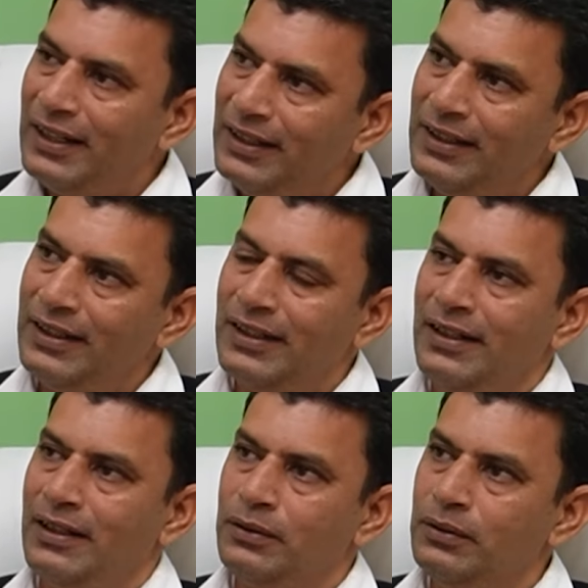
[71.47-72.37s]
లేదంటే
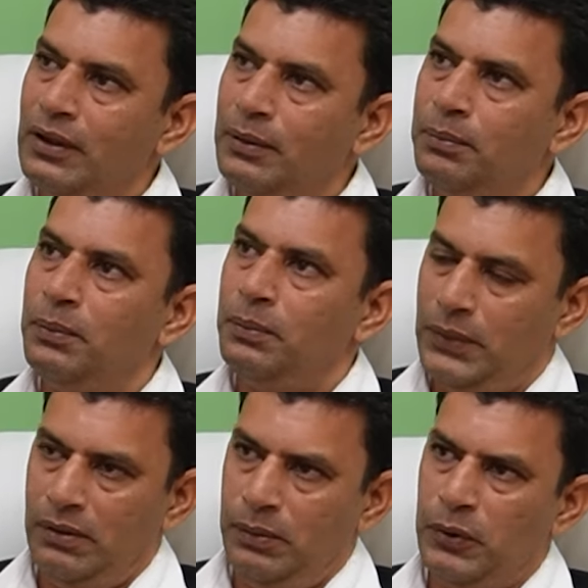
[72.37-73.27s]
నాకు
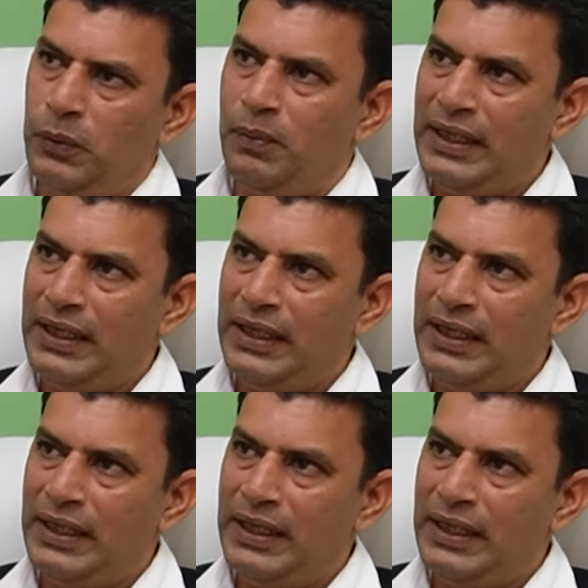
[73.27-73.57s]
ఇప్పుడు